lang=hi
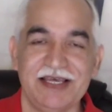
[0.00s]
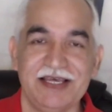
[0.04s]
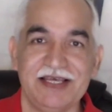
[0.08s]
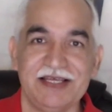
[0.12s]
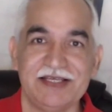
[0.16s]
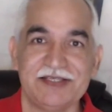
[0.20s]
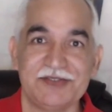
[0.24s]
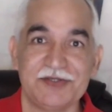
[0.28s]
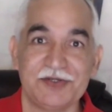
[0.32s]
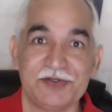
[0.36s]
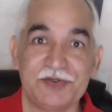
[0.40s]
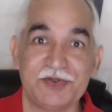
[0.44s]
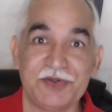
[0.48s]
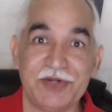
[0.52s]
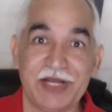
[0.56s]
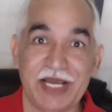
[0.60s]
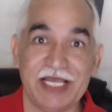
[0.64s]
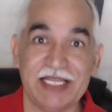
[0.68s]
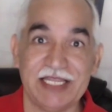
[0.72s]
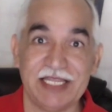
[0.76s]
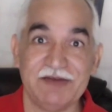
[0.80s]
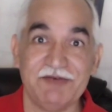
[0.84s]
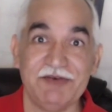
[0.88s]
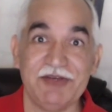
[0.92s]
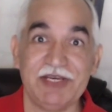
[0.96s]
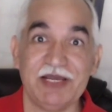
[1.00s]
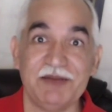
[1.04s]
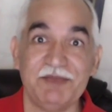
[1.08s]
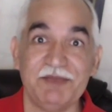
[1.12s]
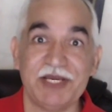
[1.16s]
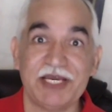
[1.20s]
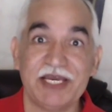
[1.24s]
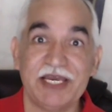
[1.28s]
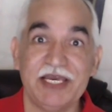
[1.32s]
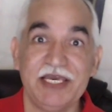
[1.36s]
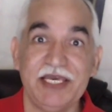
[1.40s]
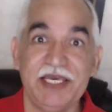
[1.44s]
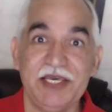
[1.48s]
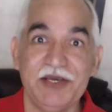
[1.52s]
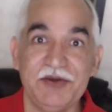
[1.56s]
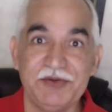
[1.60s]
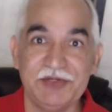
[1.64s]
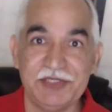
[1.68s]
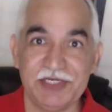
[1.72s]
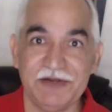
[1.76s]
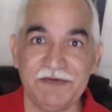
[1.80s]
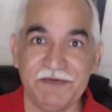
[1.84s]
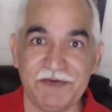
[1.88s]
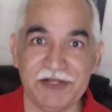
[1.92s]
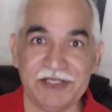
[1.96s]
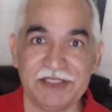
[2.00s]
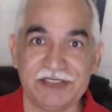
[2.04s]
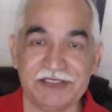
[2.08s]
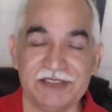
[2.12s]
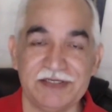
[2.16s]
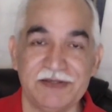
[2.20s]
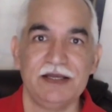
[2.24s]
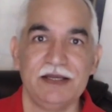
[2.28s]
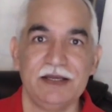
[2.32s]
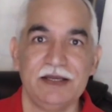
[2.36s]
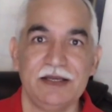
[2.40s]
सो टुगेदर वी कैन मेक ह्यूज डिफरेंस